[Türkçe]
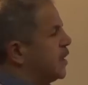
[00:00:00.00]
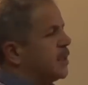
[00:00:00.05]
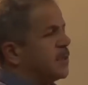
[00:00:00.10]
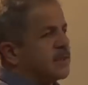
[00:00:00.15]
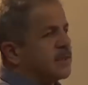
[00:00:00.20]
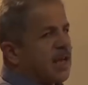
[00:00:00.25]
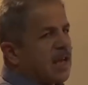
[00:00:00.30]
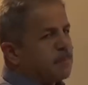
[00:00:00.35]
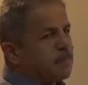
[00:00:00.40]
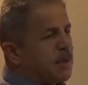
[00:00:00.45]

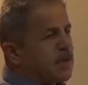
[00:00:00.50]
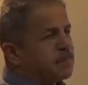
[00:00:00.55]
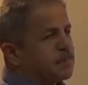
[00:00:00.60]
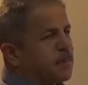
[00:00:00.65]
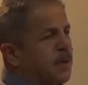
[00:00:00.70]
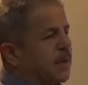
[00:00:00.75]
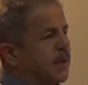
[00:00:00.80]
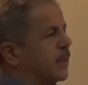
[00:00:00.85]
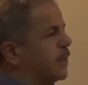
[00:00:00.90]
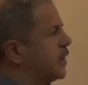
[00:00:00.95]

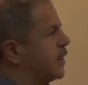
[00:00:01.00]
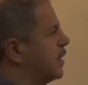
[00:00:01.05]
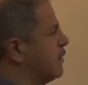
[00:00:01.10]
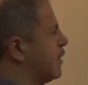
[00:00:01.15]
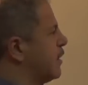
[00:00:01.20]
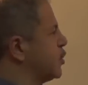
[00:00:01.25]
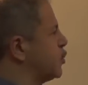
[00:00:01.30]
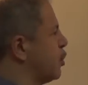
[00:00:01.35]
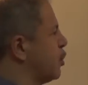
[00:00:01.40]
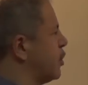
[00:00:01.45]
serbest bırakıldı
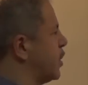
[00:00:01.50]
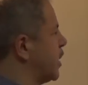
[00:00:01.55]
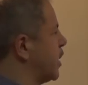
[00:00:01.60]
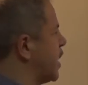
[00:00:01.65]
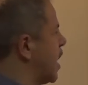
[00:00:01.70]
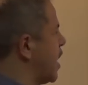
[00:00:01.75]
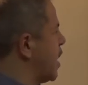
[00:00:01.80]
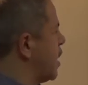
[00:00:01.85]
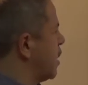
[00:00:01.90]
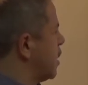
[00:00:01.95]
ve
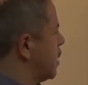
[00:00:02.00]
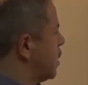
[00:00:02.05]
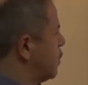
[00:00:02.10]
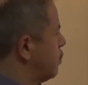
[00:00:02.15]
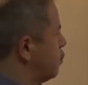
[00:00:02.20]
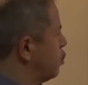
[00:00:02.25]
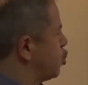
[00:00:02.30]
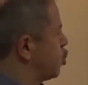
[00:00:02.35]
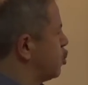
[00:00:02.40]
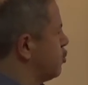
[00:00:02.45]
sonra da
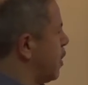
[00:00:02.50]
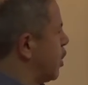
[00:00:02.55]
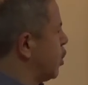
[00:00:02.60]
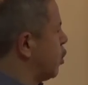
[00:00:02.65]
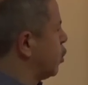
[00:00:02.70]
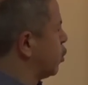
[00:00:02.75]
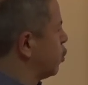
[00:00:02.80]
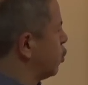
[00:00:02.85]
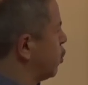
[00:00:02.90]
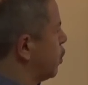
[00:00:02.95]
Müslüman
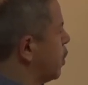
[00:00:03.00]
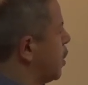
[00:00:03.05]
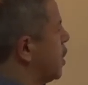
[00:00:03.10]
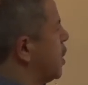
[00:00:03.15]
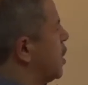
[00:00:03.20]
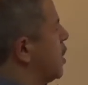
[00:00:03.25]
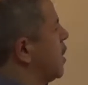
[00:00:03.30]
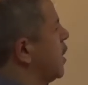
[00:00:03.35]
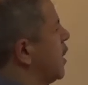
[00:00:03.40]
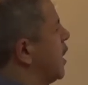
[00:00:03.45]
oldu.
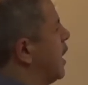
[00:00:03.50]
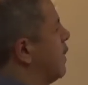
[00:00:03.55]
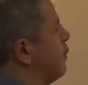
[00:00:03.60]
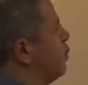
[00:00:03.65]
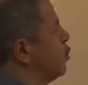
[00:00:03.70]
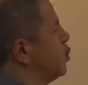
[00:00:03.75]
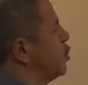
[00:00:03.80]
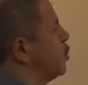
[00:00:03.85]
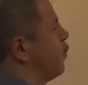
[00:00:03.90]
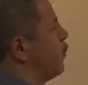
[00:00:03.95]

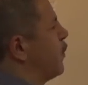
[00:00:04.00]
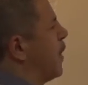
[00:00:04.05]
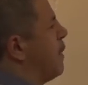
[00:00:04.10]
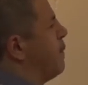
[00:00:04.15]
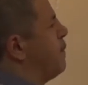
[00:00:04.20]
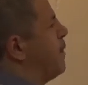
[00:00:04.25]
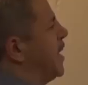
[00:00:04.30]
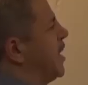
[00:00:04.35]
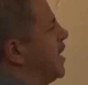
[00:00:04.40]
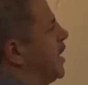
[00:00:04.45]
Ebu
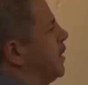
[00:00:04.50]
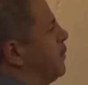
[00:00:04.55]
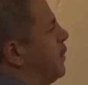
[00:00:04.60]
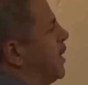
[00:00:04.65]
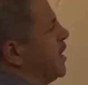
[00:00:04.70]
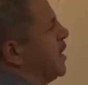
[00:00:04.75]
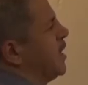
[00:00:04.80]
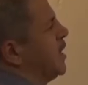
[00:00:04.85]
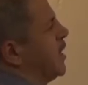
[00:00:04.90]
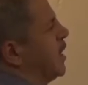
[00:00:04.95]
Sufyan Bedir,
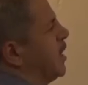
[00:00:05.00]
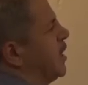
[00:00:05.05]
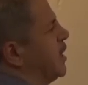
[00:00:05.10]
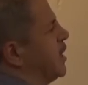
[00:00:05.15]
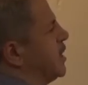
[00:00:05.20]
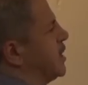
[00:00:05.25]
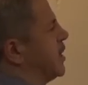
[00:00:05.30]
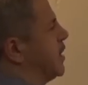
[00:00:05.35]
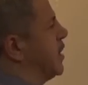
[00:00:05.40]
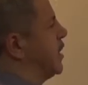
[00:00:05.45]
Bedir
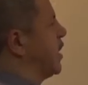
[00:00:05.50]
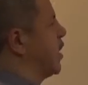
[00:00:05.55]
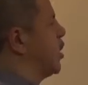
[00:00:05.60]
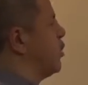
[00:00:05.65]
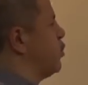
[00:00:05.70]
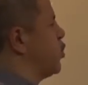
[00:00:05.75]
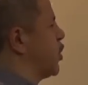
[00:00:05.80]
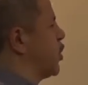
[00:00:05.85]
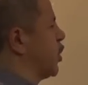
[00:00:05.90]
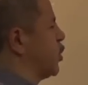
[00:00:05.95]
yenilgisini
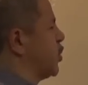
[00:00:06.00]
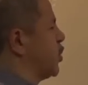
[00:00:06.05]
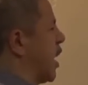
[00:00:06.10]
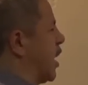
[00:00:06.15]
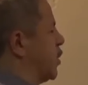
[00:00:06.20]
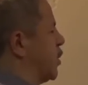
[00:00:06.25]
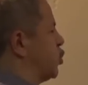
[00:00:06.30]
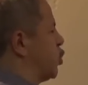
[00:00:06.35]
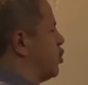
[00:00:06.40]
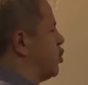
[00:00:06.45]
iki buçuk
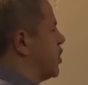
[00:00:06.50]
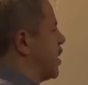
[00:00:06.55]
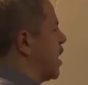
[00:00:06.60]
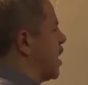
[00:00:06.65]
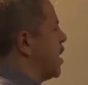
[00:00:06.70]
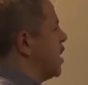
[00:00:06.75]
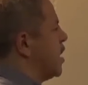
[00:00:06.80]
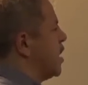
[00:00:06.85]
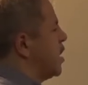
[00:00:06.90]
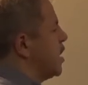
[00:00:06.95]
ay
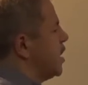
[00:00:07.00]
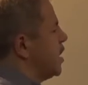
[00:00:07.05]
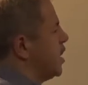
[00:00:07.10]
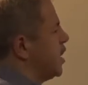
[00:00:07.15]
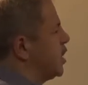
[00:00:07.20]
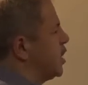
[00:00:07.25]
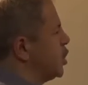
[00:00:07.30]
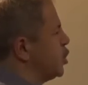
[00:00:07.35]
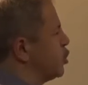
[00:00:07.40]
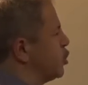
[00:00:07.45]
sonra
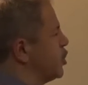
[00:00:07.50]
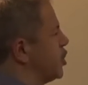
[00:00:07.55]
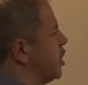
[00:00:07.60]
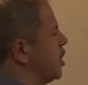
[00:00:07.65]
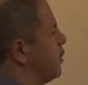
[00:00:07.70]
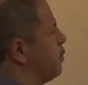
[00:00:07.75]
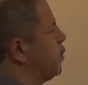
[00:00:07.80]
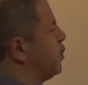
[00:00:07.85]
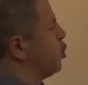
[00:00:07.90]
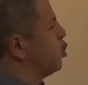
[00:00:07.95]
200
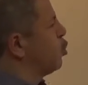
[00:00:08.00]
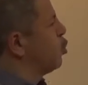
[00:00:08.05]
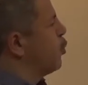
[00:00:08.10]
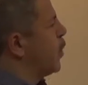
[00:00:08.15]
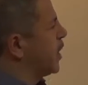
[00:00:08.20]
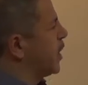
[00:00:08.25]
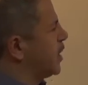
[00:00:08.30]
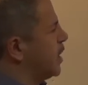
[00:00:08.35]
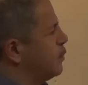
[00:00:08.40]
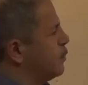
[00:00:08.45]
kişilik bir
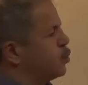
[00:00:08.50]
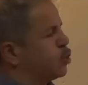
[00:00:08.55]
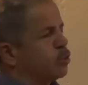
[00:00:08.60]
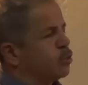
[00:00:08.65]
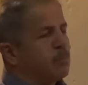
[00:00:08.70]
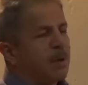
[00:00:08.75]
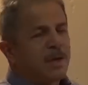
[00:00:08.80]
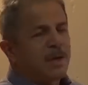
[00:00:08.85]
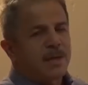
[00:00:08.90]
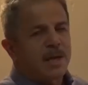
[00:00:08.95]
kuvvetle
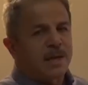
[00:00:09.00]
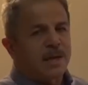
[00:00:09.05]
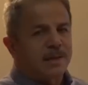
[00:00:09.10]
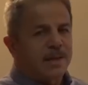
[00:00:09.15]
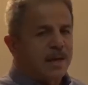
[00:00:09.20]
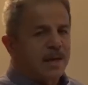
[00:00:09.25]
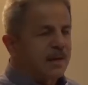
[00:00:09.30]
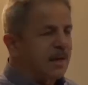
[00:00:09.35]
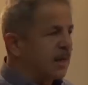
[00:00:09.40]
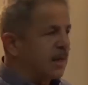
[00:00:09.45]
Müslümanlara
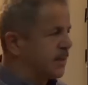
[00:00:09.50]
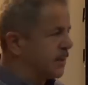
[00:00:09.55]
tekrar